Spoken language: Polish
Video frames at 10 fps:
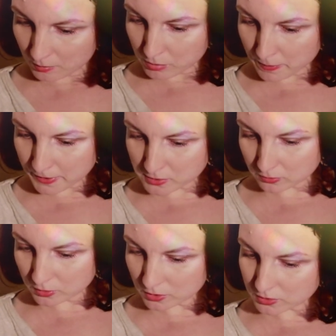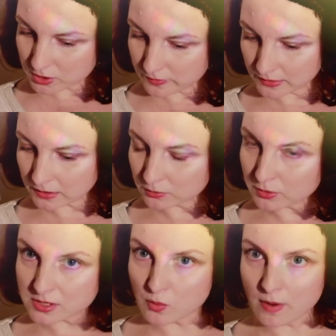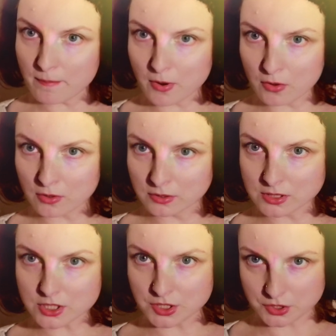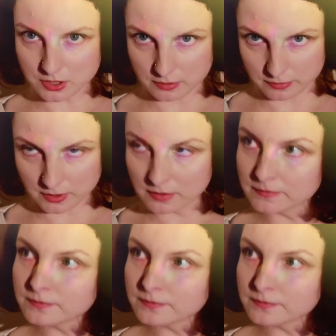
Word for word: po prostu do świata, który jest głęboko nieszczęśliwy